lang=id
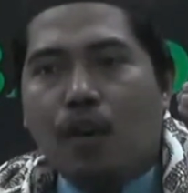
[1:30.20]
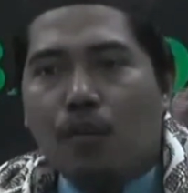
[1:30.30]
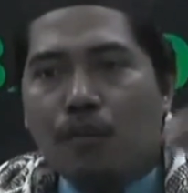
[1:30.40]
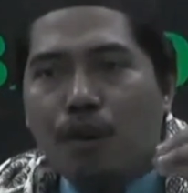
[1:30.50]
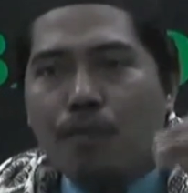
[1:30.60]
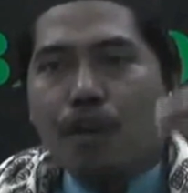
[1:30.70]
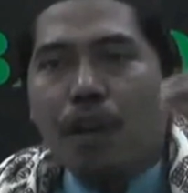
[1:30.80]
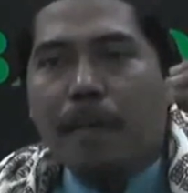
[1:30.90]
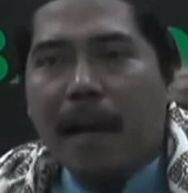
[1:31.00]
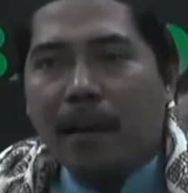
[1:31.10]

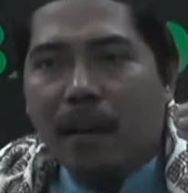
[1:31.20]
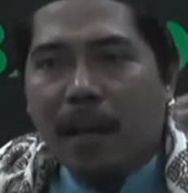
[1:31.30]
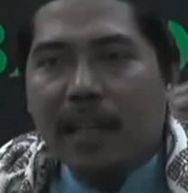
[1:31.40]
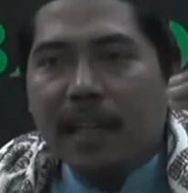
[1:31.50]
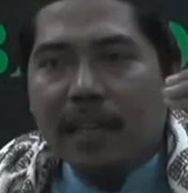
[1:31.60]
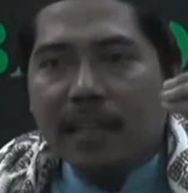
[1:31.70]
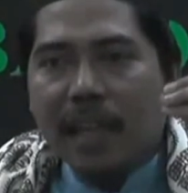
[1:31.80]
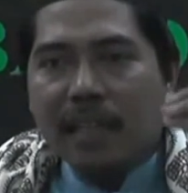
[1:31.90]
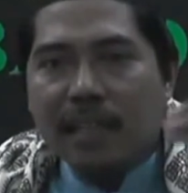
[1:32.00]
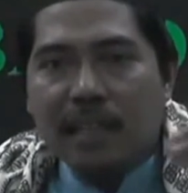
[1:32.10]
Umumul maqal
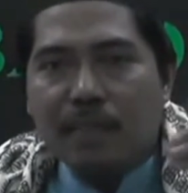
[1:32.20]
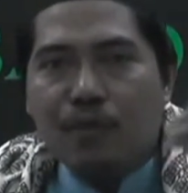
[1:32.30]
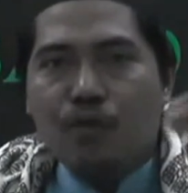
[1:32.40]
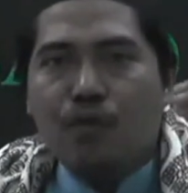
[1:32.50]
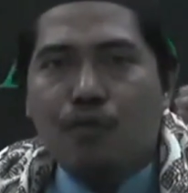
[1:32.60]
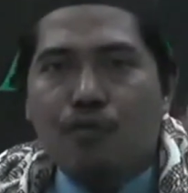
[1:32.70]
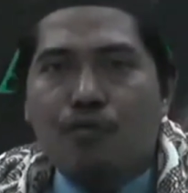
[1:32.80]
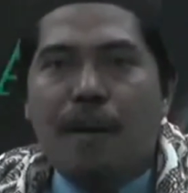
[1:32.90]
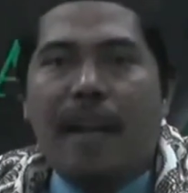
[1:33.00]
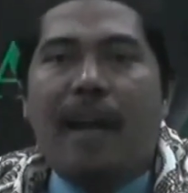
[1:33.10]
yastalzimu
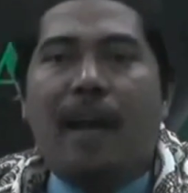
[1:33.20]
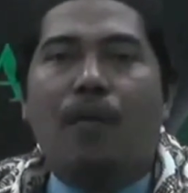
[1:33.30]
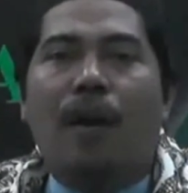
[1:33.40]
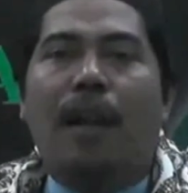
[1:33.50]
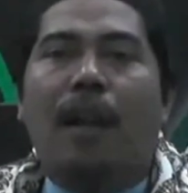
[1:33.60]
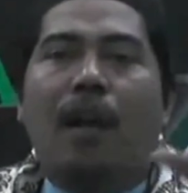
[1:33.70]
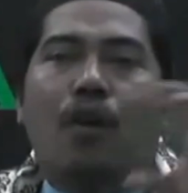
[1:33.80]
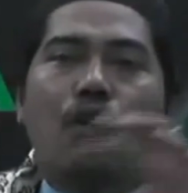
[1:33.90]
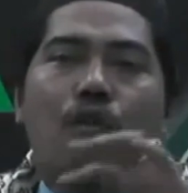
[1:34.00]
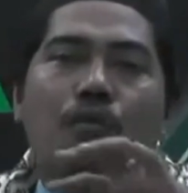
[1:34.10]
umumal ahwal.
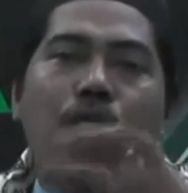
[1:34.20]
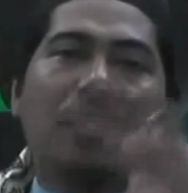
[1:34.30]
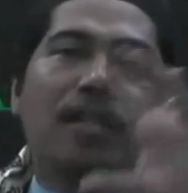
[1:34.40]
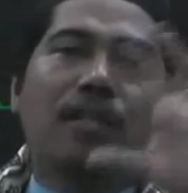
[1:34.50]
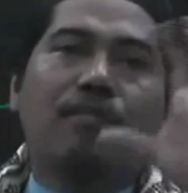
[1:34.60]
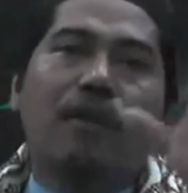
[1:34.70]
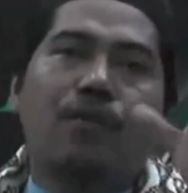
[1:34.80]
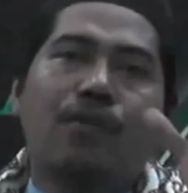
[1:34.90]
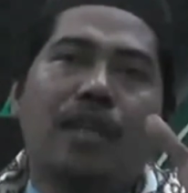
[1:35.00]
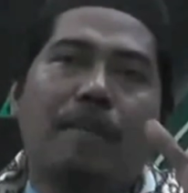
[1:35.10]
Umumnya sebuah
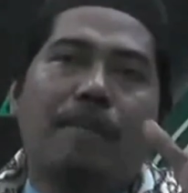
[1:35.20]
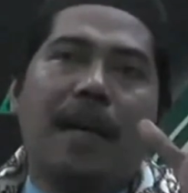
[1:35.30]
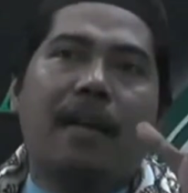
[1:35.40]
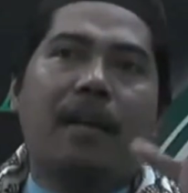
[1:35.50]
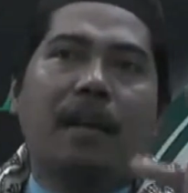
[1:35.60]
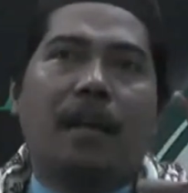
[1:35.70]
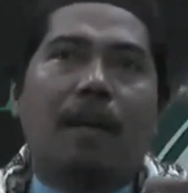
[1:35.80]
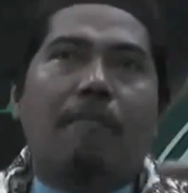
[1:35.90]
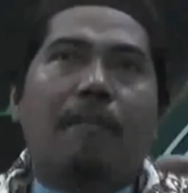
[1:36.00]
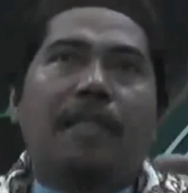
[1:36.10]
ucapan
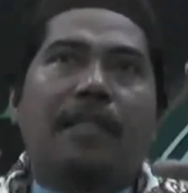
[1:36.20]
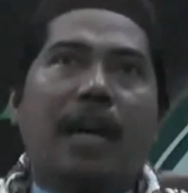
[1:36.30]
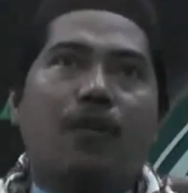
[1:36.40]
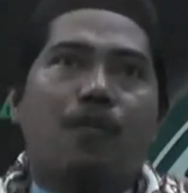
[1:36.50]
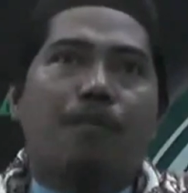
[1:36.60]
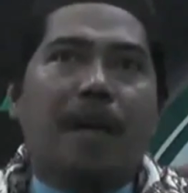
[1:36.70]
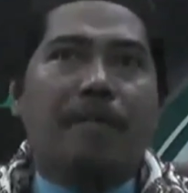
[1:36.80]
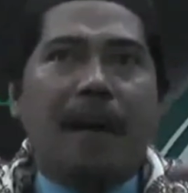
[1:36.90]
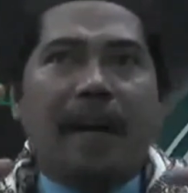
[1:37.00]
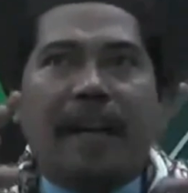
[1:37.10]
mencakup
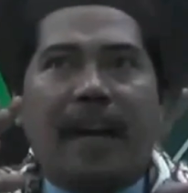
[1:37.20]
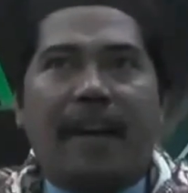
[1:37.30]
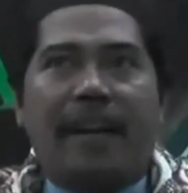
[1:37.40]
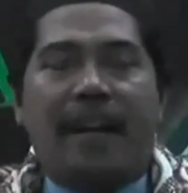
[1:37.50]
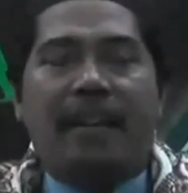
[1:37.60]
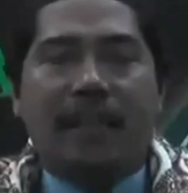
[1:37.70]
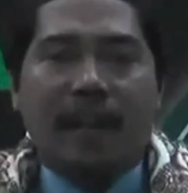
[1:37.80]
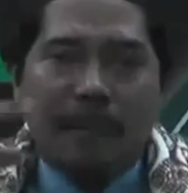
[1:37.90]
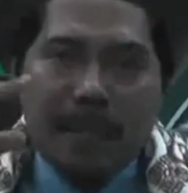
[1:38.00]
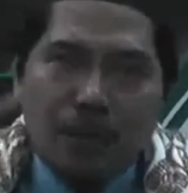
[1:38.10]
berbagai keadaan
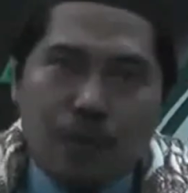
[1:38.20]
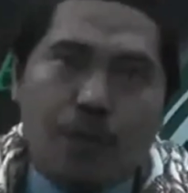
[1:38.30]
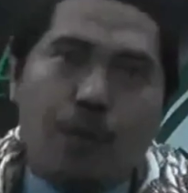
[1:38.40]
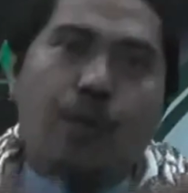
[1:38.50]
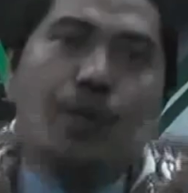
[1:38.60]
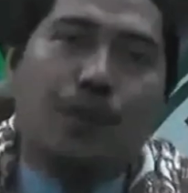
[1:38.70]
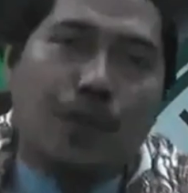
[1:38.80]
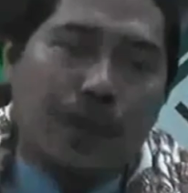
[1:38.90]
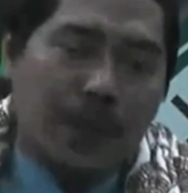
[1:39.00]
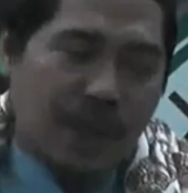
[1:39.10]
termasuk sujud
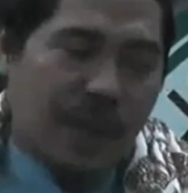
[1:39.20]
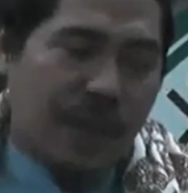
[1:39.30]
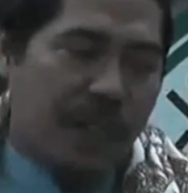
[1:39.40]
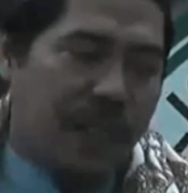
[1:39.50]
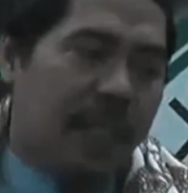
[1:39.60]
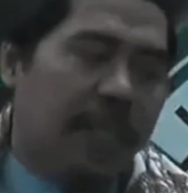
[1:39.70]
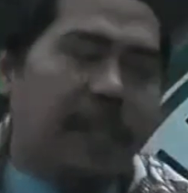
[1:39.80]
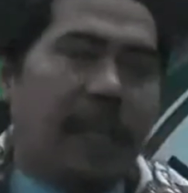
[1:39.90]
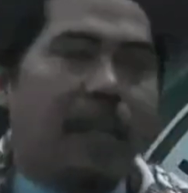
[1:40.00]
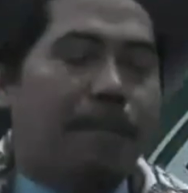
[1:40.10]
syukur.
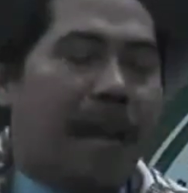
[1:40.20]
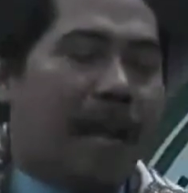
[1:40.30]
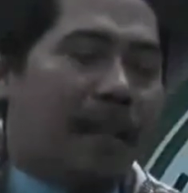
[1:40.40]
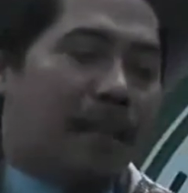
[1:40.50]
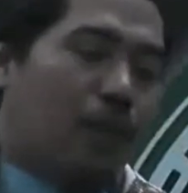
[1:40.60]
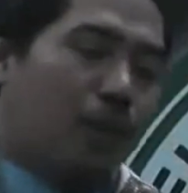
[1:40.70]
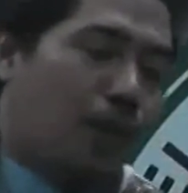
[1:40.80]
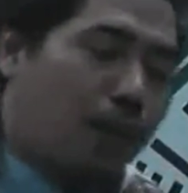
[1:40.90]
Jadi praktek sujud